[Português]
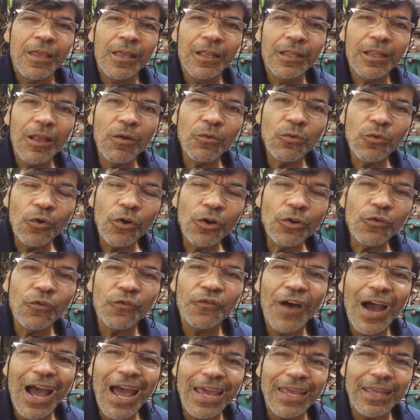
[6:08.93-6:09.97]
Então tudo
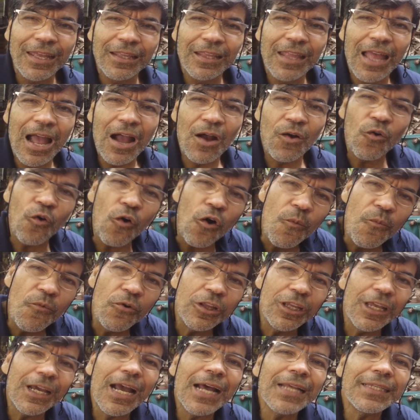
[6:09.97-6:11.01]
vai da
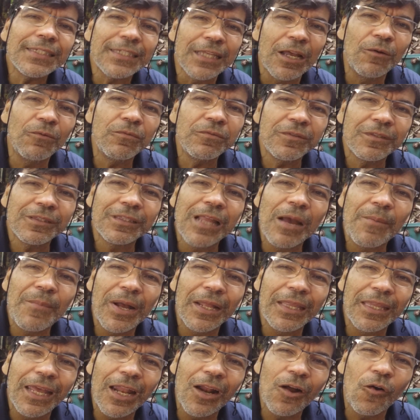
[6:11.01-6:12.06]
comunicação, da
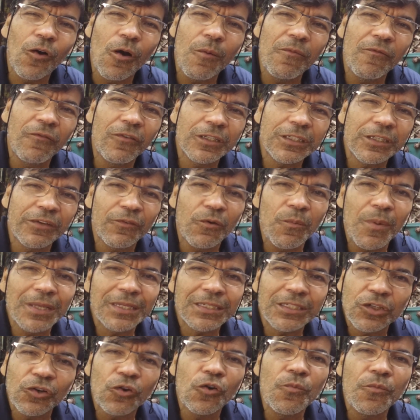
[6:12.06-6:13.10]
maneira como você
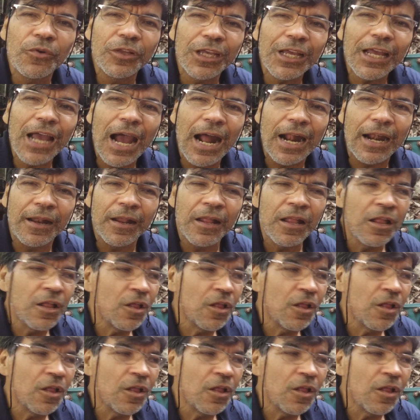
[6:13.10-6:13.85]
se comunicar.